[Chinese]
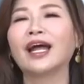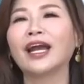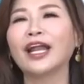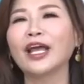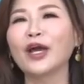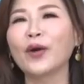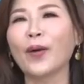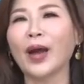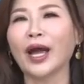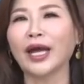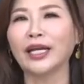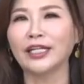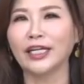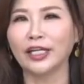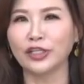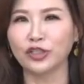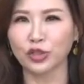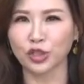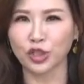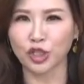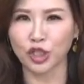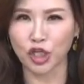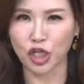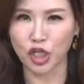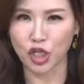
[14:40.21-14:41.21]
另外呢，
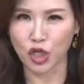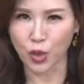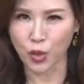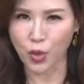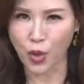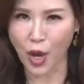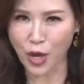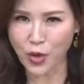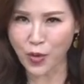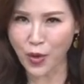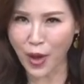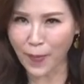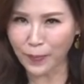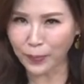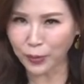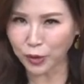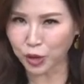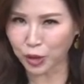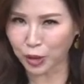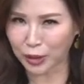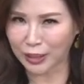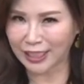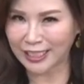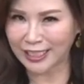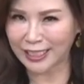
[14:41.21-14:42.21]
就是你有源源不
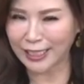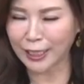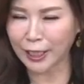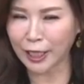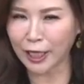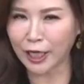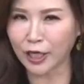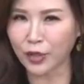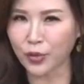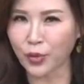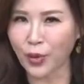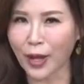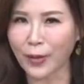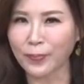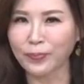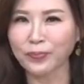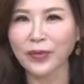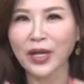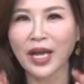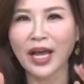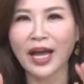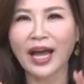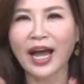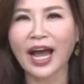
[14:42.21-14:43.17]
绝的新客源。